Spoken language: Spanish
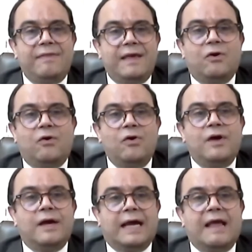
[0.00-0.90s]
le
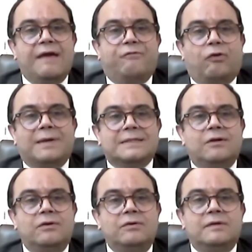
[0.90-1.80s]
dijo que la
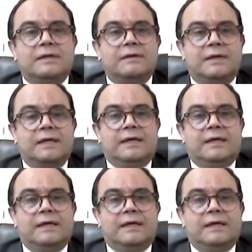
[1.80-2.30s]
información